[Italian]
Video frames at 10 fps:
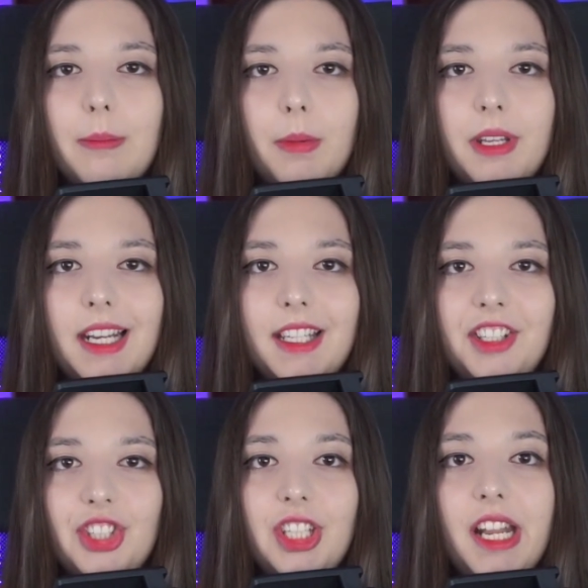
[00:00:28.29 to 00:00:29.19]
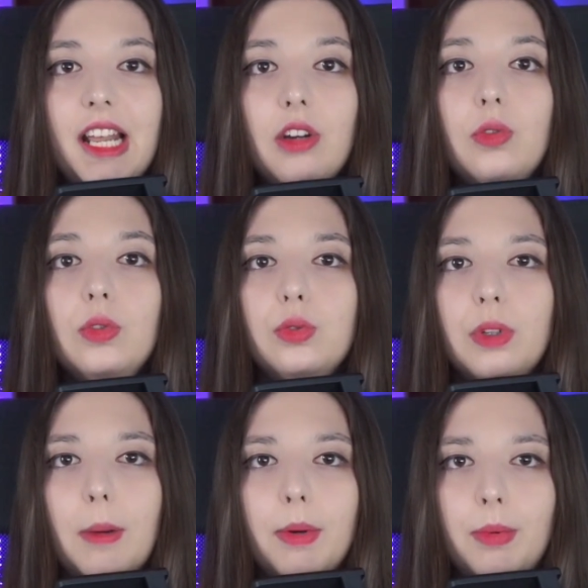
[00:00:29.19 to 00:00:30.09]
le proprie radici nella
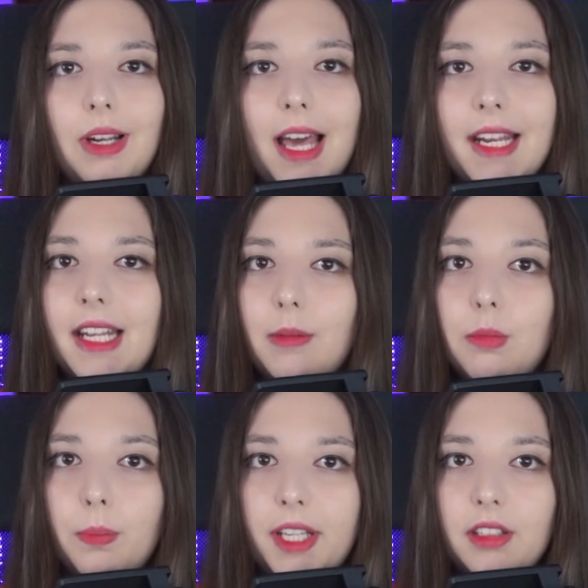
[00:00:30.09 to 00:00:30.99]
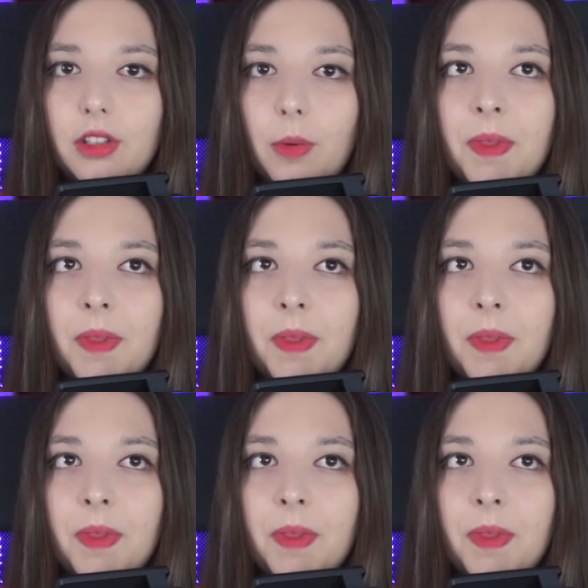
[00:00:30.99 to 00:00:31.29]
cultura popolare del momento.